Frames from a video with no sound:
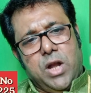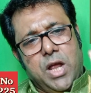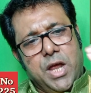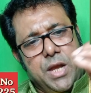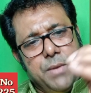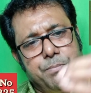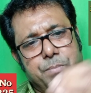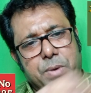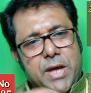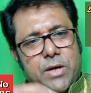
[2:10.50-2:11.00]

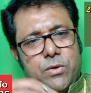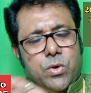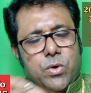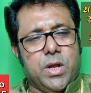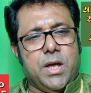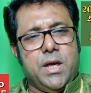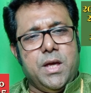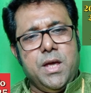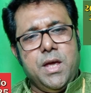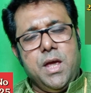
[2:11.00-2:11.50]
কনসালটেশন
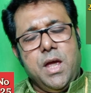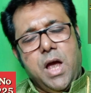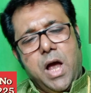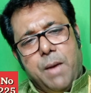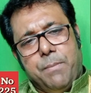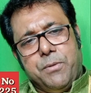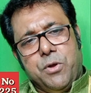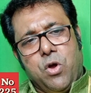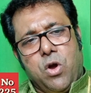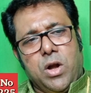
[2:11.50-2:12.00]
যে ফিজটা
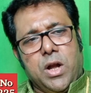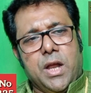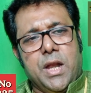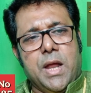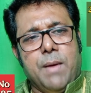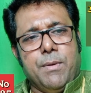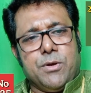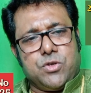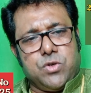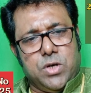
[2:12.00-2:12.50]

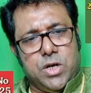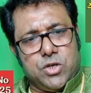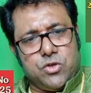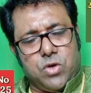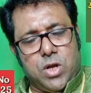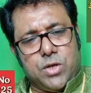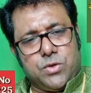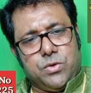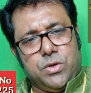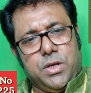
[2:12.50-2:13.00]
সেটা অনলাইনে
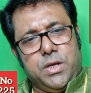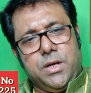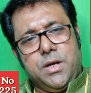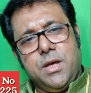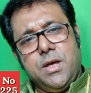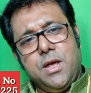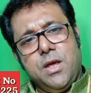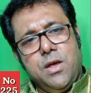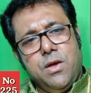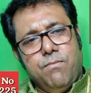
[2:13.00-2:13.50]
পে করে
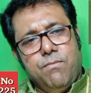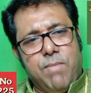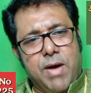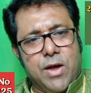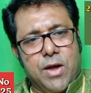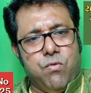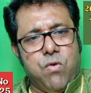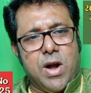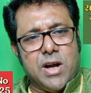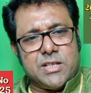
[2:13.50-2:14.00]

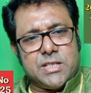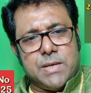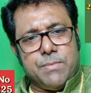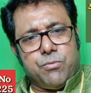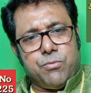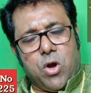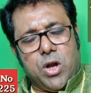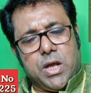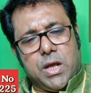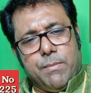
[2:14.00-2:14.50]
আপনি অনলাইনে
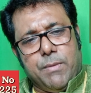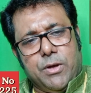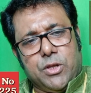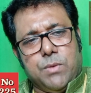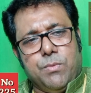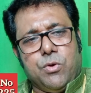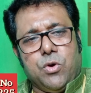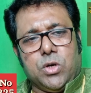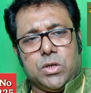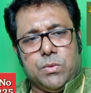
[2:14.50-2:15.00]
আমার সঙ্গে
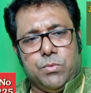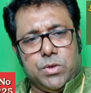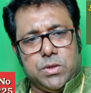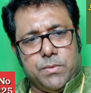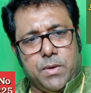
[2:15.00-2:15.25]
সরাসরি